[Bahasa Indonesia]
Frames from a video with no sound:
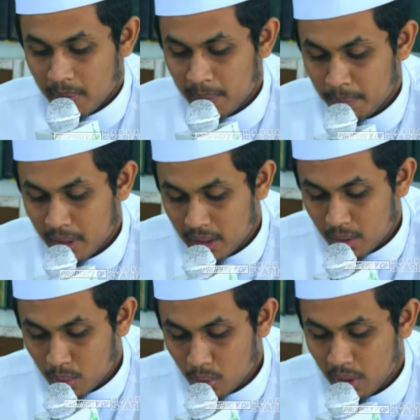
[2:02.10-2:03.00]
Bab ma
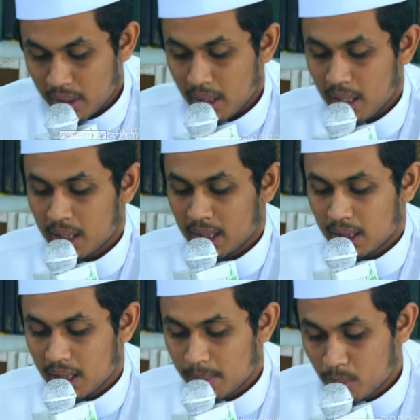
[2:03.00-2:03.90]
yaqulu ala
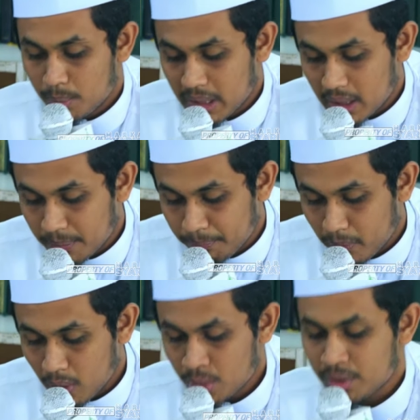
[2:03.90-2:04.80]

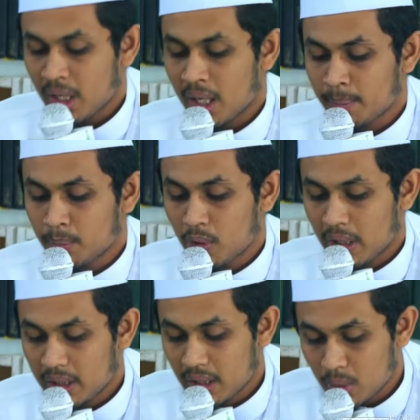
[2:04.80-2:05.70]
tayammumihi.
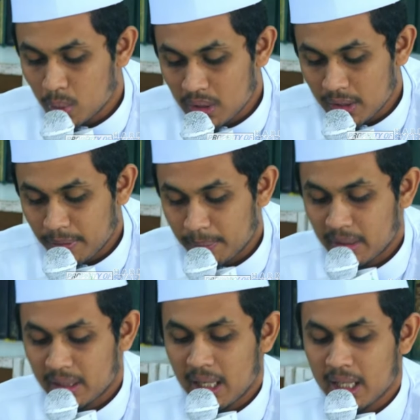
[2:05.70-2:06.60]
Yustahabbu ay yaqula fi
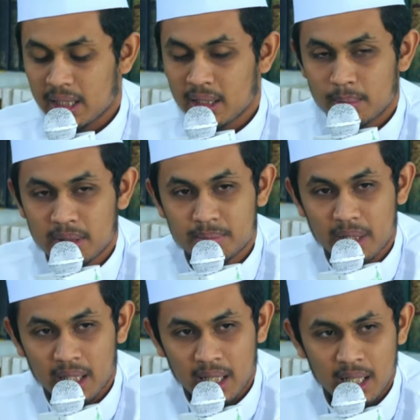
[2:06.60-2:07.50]
ibtidaihi
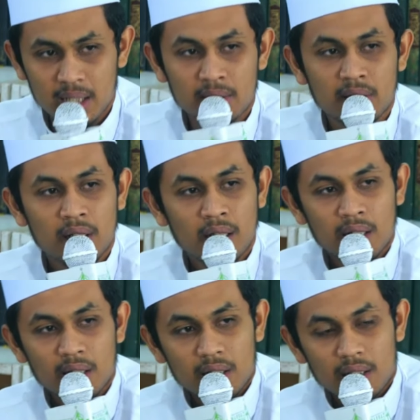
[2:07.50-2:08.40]
bismillah.
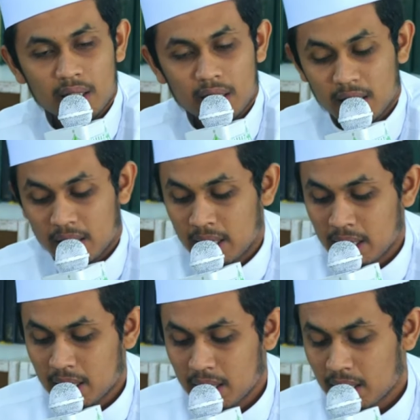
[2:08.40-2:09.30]

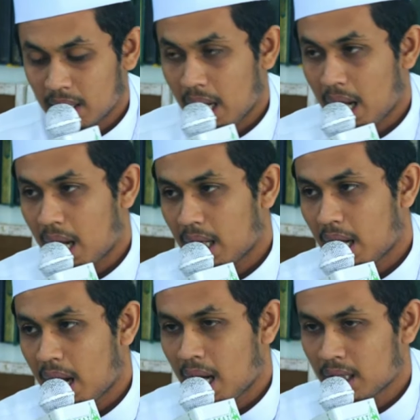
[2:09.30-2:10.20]

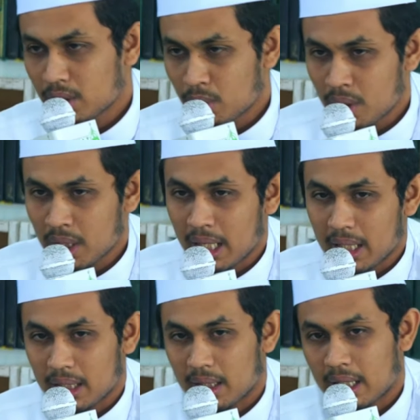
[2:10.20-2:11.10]

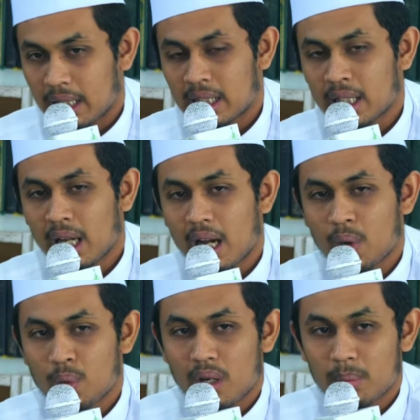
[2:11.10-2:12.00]
Dianjurkan ketika
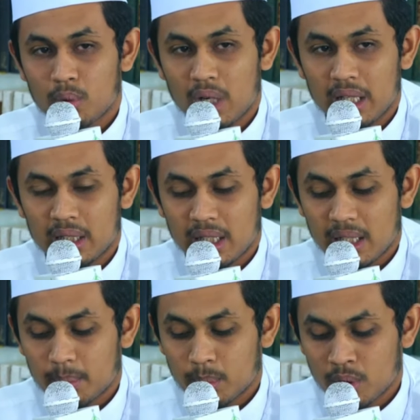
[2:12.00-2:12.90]
awal mulai
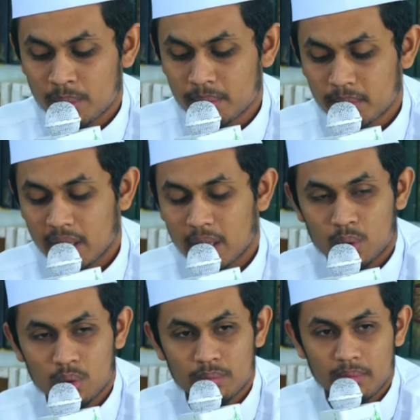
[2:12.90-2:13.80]
tayammum
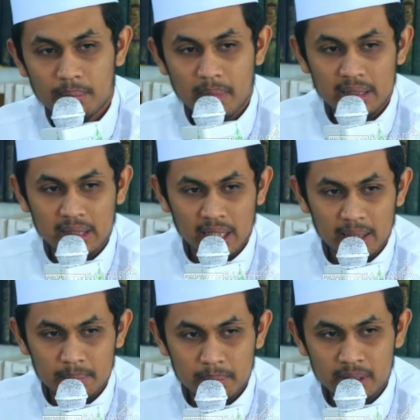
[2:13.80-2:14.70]
itu
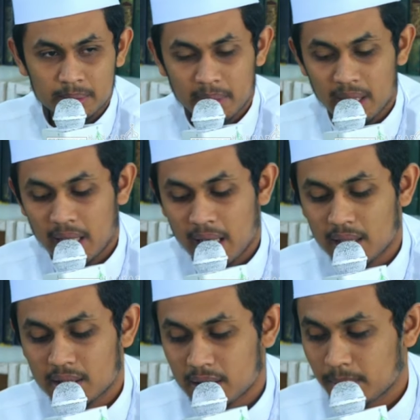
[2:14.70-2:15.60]
membaca
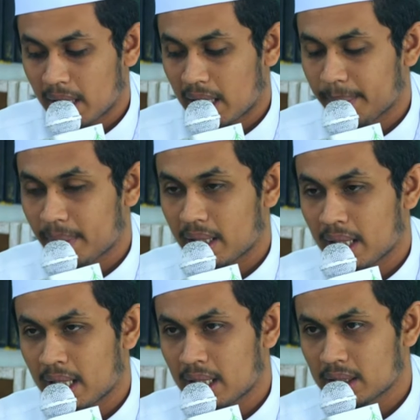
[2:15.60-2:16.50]
bismillah
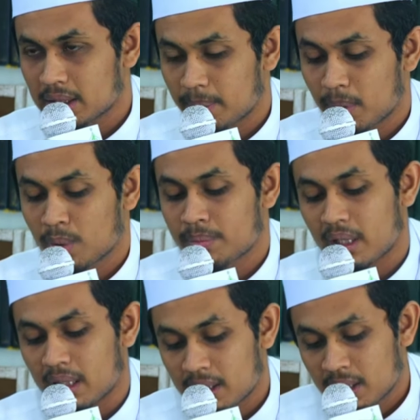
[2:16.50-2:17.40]
sebagaimana
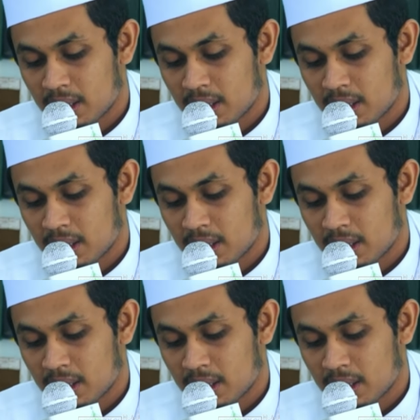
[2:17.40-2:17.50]
sebelumnya.